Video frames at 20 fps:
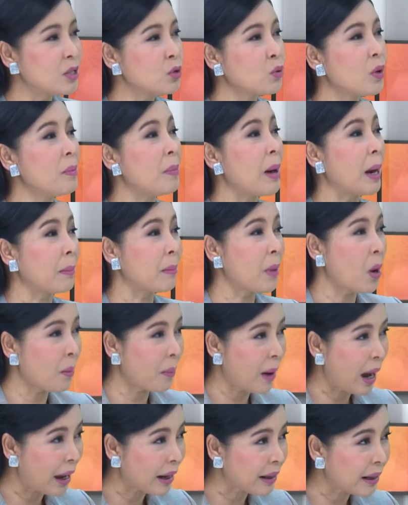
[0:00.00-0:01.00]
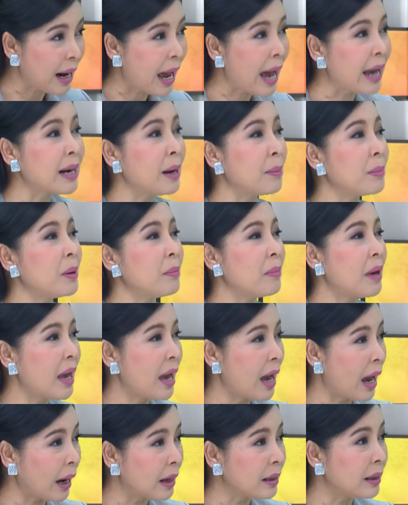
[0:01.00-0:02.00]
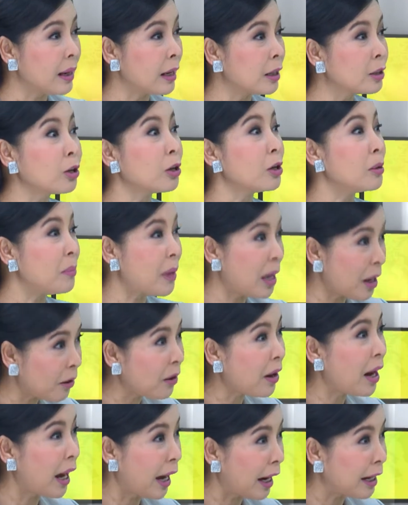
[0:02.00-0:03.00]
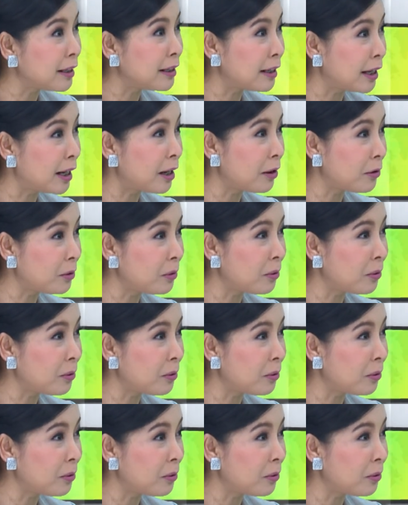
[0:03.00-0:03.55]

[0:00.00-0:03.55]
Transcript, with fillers: ช่วยแบ่งเบาภาระทำให้แม่หายเหนื่อยแล้วตอนนี้แม่ก็หายเหนื่อยแล้ว